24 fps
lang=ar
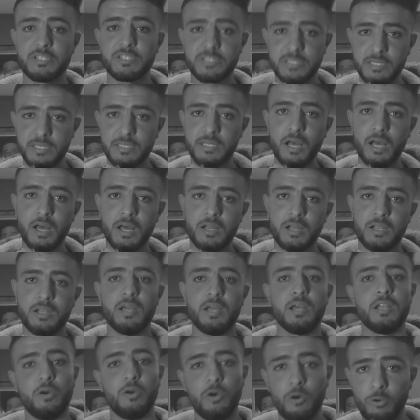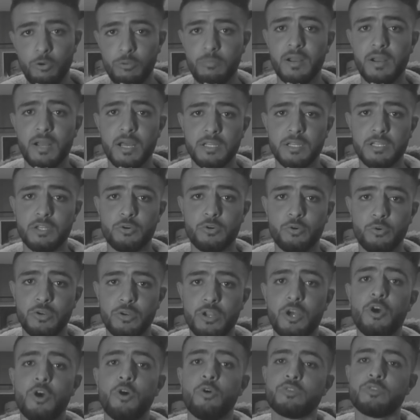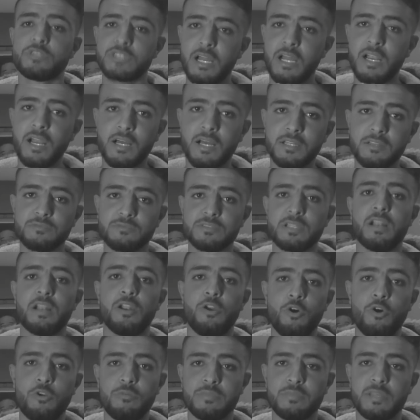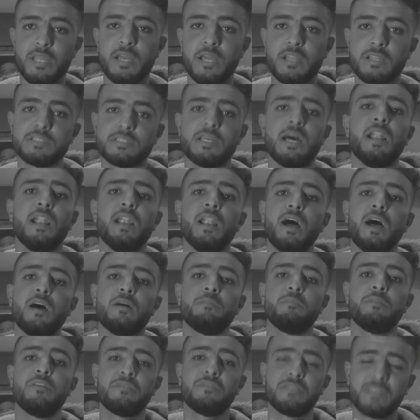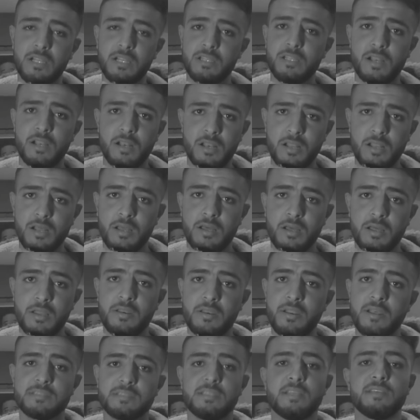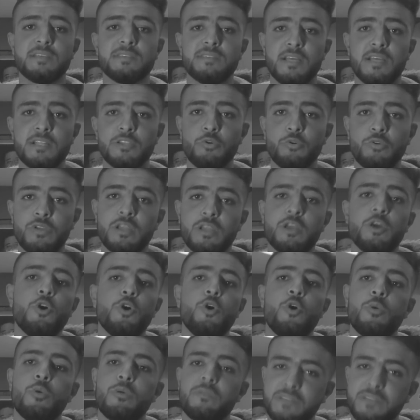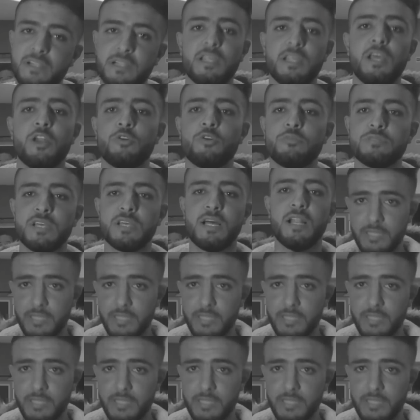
الجديده لانه اول مره غادي يكون وان شاء الله غادي نوصل للحلم ديالي ان شاء الله بالفضل ديال الناس اللي كيساندوني والفضل ديالكم ان